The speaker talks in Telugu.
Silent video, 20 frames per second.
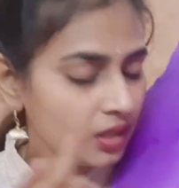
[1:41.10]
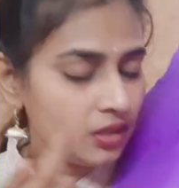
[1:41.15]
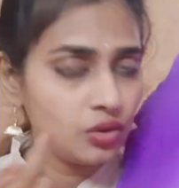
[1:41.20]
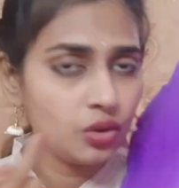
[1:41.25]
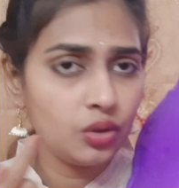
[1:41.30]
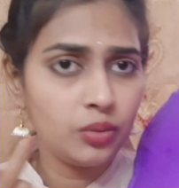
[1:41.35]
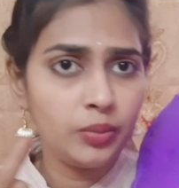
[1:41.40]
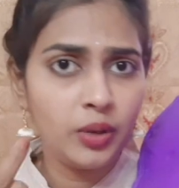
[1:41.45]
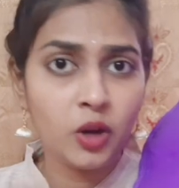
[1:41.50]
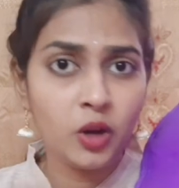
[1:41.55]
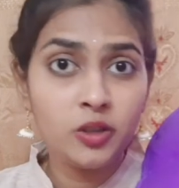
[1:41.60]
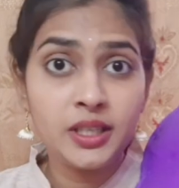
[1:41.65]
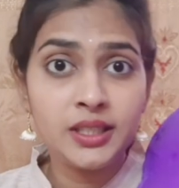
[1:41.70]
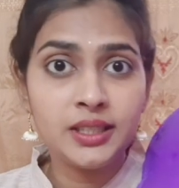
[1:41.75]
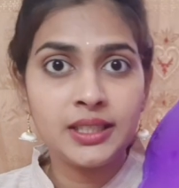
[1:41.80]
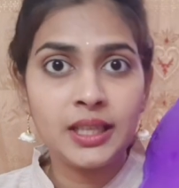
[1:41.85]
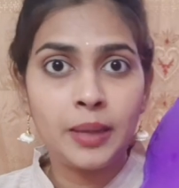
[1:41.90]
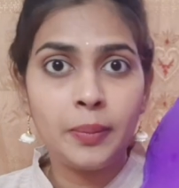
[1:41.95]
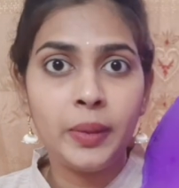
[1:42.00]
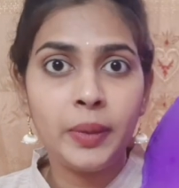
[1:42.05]
సో
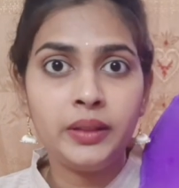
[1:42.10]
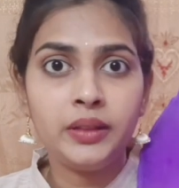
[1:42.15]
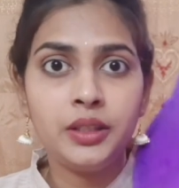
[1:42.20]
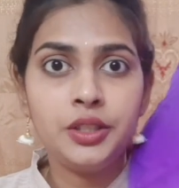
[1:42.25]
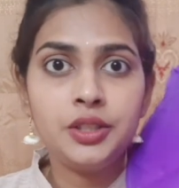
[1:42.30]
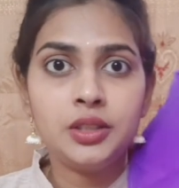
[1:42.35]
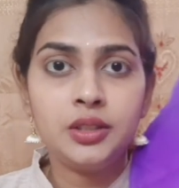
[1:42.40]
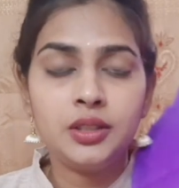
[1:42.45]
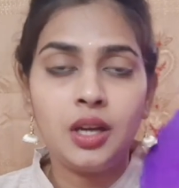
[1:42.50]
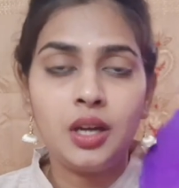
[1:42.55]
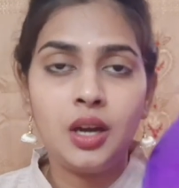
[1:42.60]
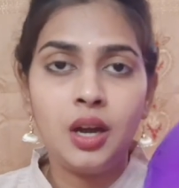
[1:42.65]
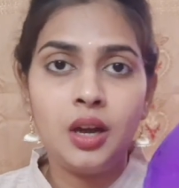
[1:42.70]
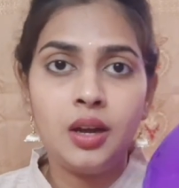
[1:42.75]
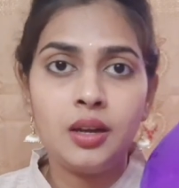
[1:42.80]
బ్లౌజెస్కి సంబంధించిన